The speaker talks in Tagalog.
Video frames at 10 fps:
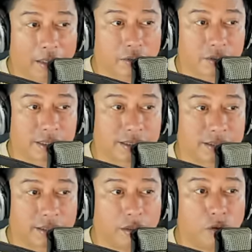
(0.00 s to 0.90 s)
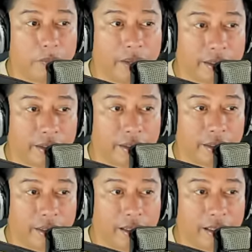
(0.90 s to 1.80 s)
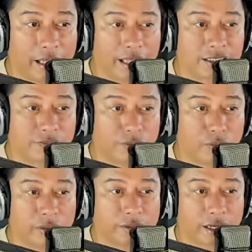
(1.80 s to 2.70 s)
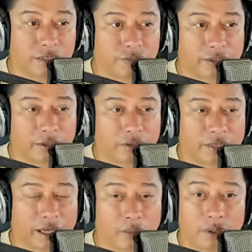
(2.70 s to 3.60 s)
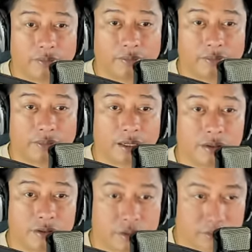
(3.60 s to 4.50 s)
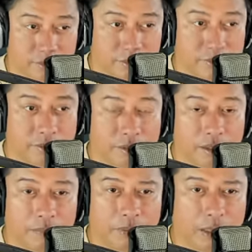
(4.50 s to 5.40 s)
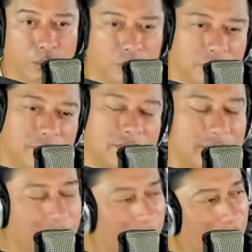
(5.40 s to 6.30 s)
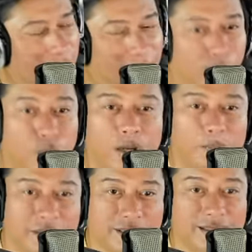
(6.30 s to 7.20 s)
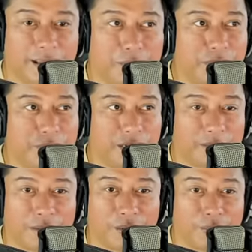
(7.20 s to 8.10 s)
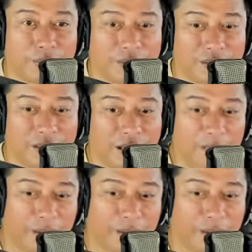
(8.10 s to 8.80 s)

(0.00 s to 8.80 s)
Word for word: Marcos sister lawmaker links fuel transfer to Taiwan tensions. Pero o anong masasabi nyo dyan mga utol?